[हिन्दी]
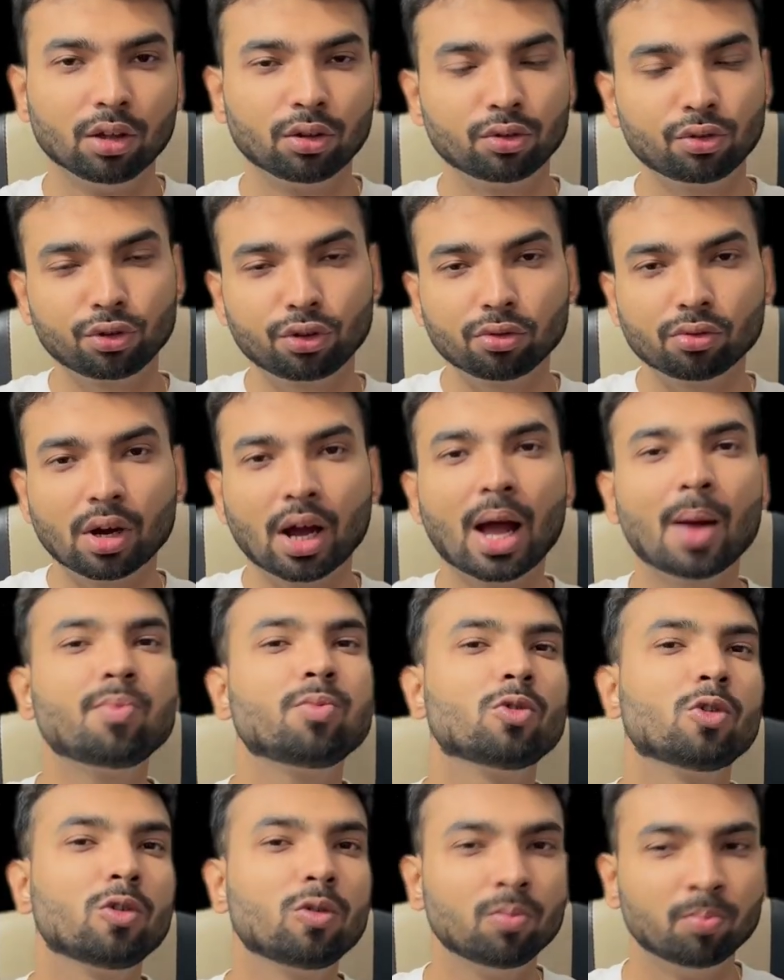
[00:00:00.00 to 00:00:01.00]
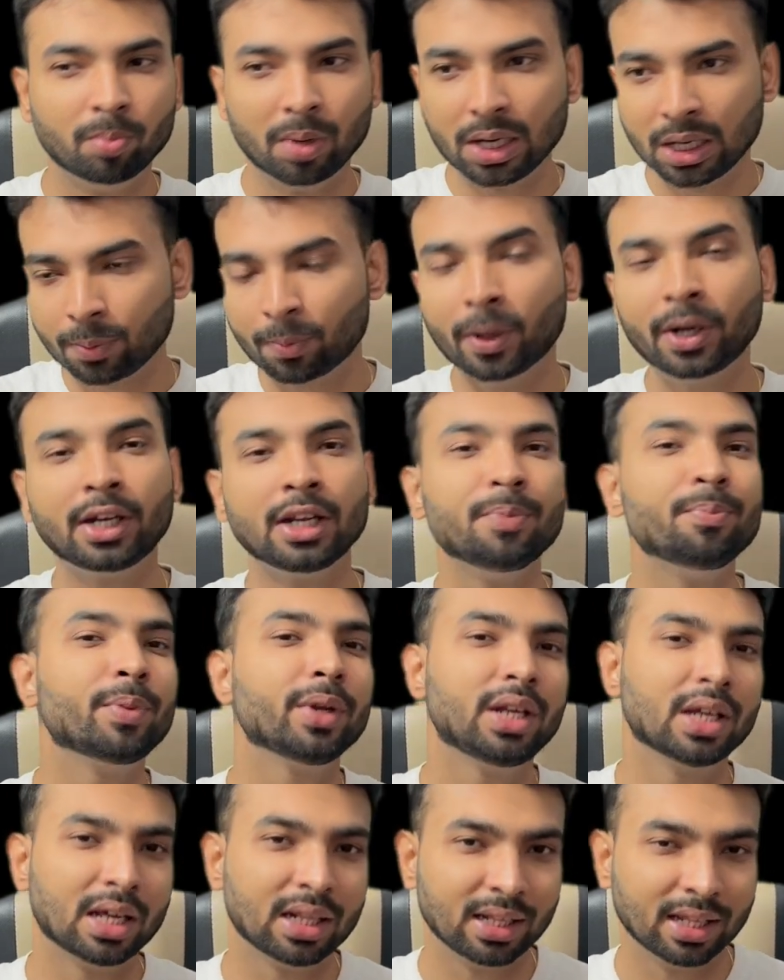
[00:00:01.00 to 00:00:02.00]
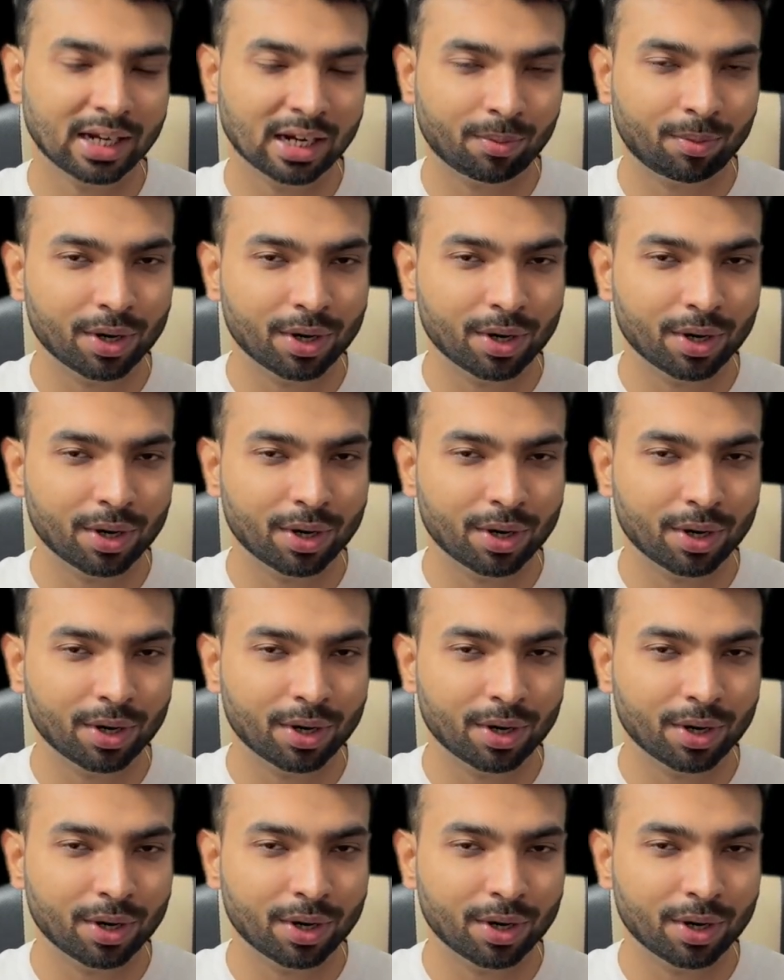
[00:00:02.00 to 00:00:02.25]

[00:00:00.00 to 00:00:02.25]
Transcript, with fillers: तो दोस्तों आपको मल्टीपल टीम पे ध्यान देना